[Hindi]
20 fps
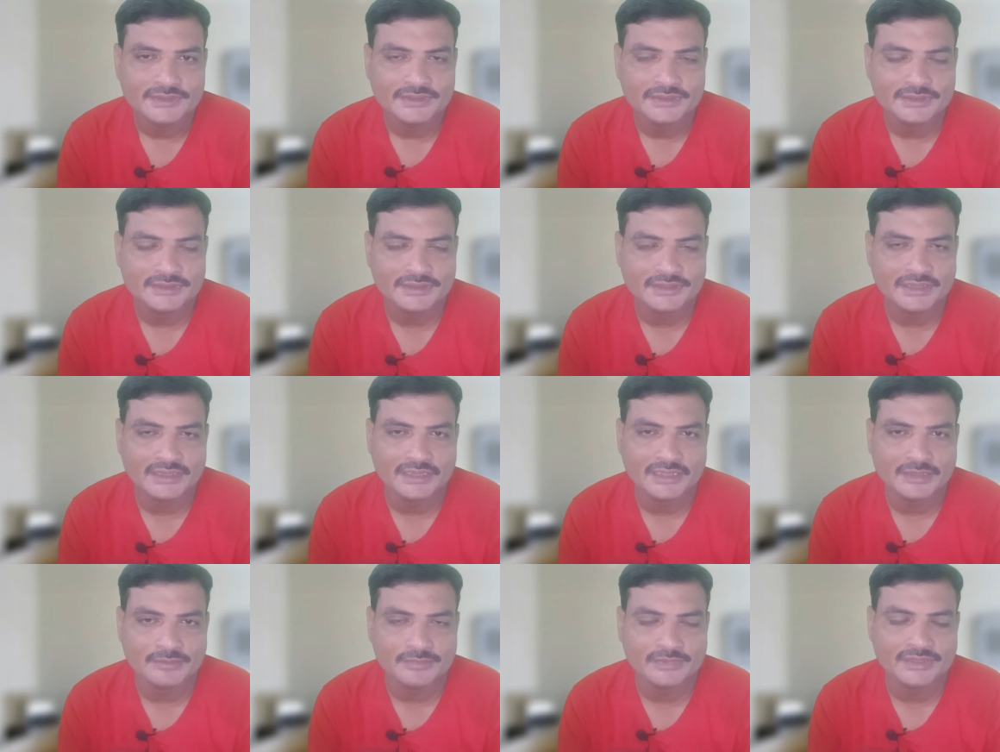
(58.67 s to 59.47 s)
उसकी
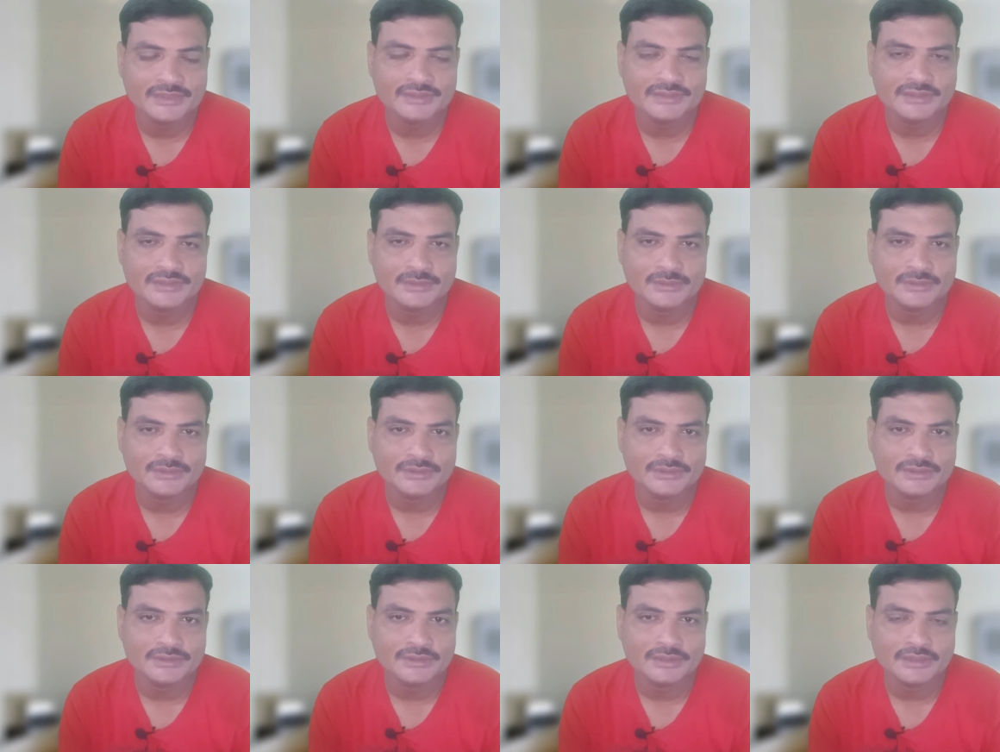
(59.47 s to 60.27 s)
अलामत क्या
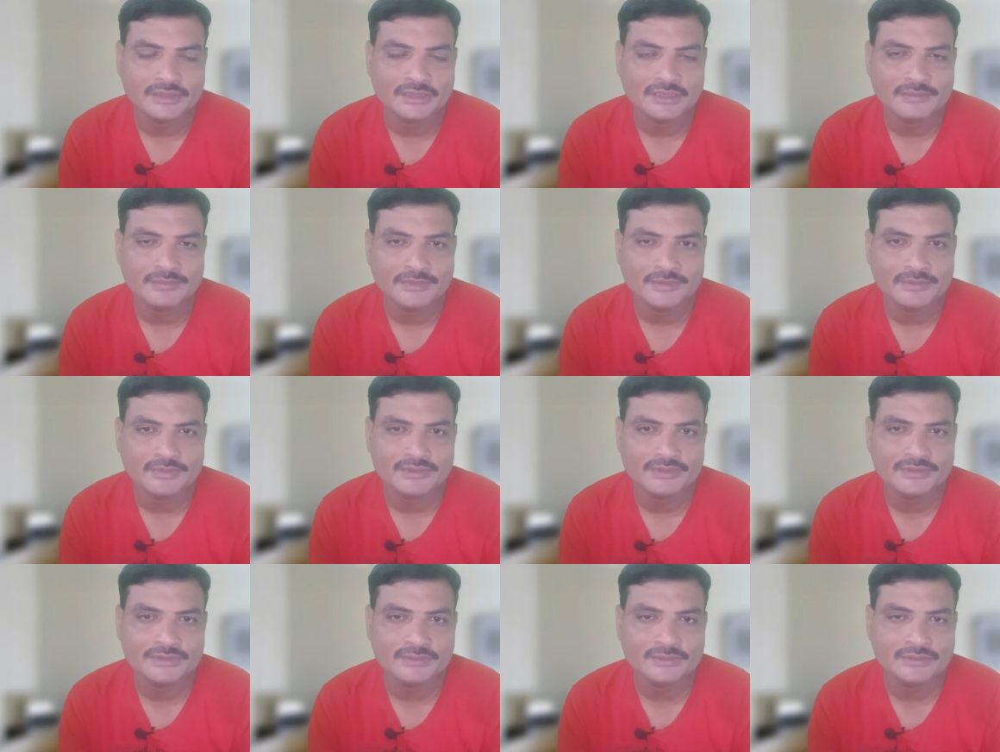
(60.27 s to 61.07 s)
होती हैं अगर आपने
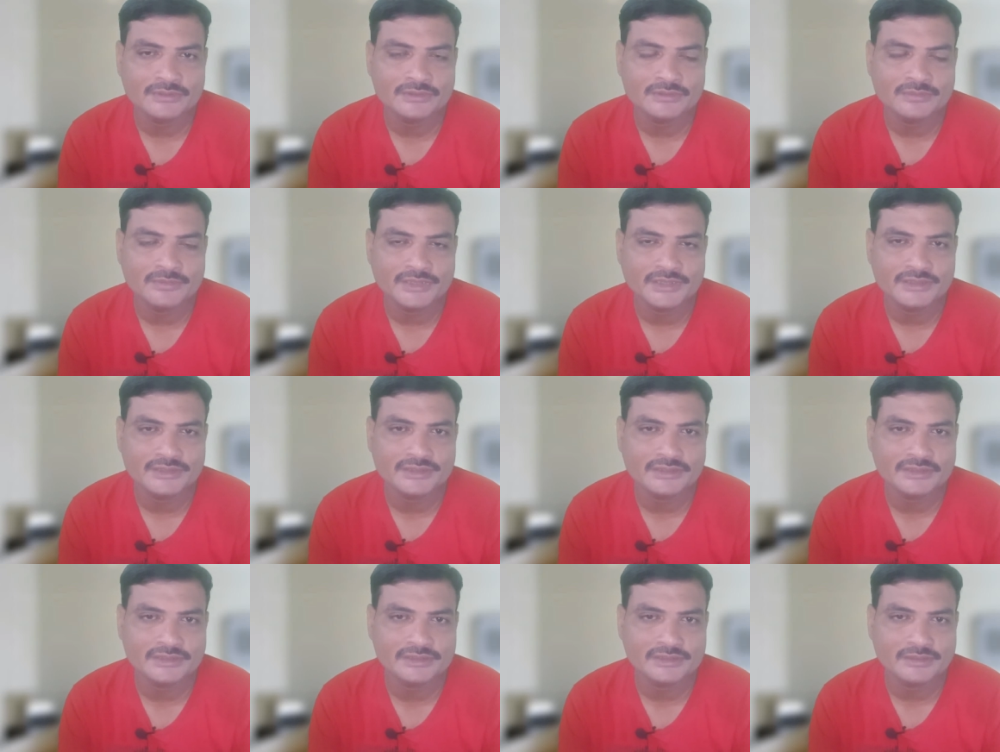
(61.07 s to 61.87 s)
बच्चे को इस
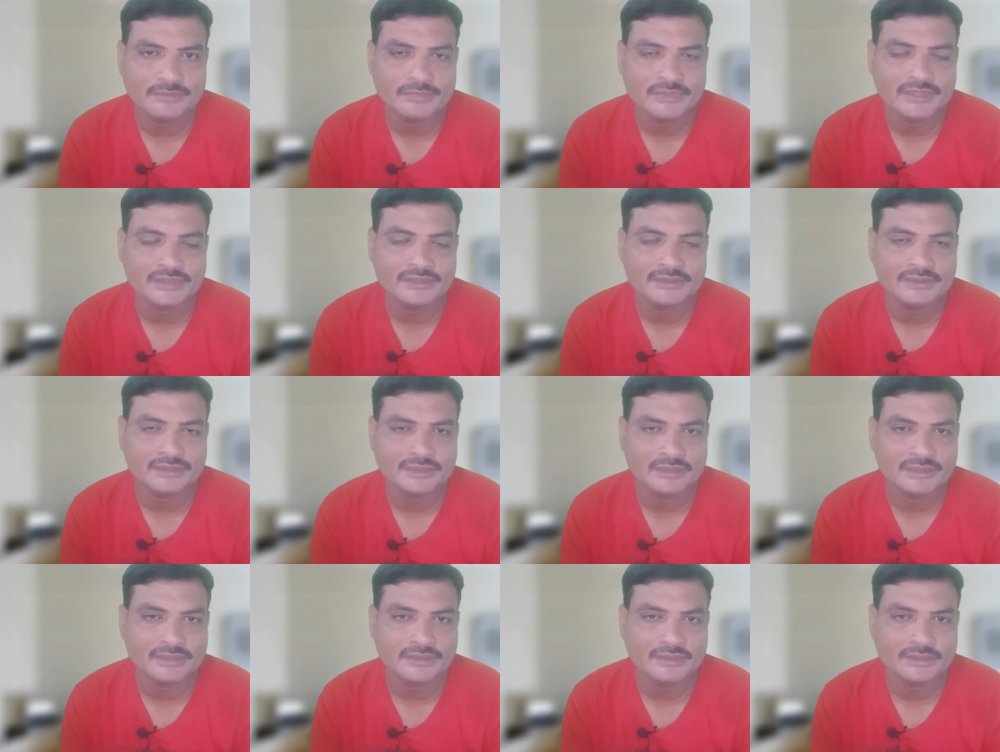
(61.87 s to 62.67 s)
मेडिसिन का इस्तेमाल
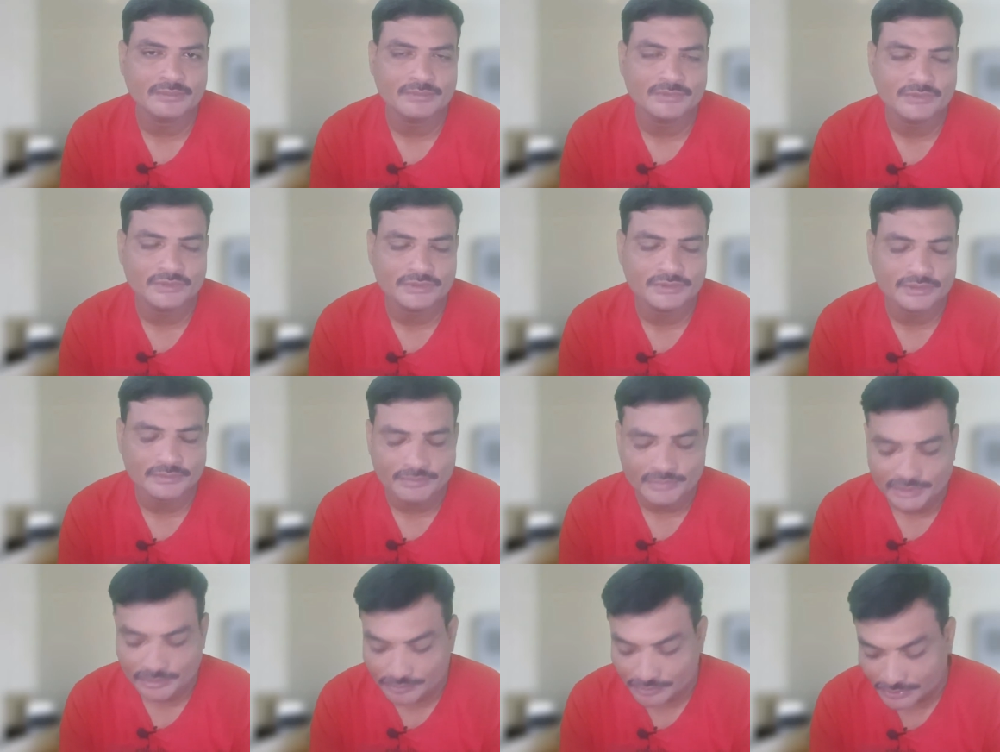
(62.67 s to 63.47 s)
कराना तो आपने उसके
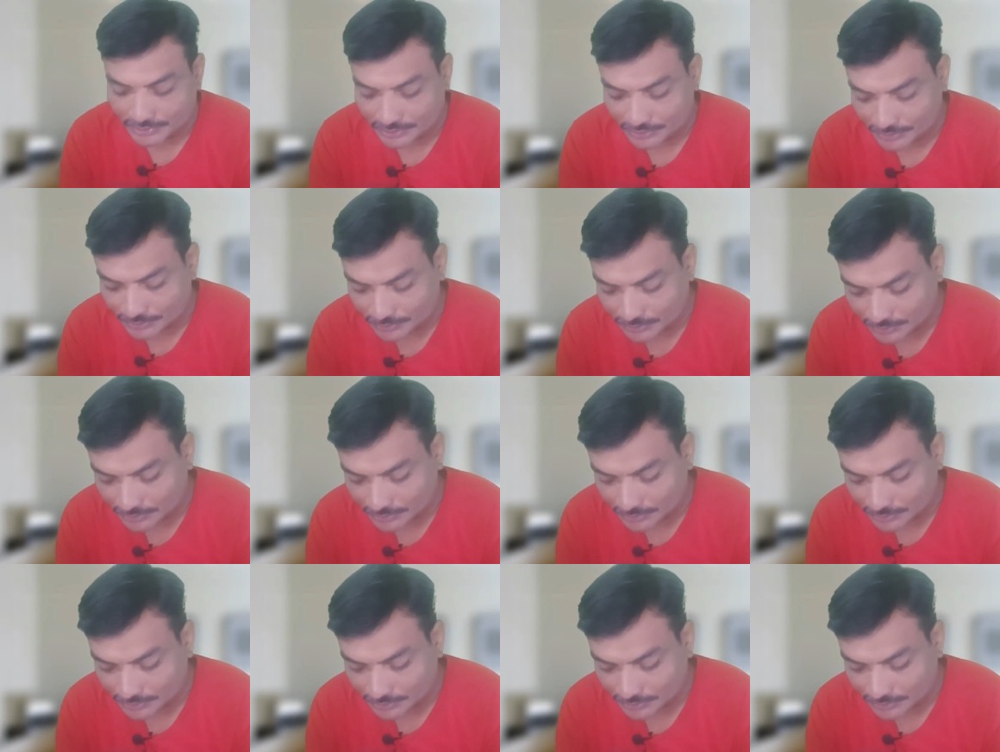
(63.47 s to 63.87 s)
सिम्टम्स देखने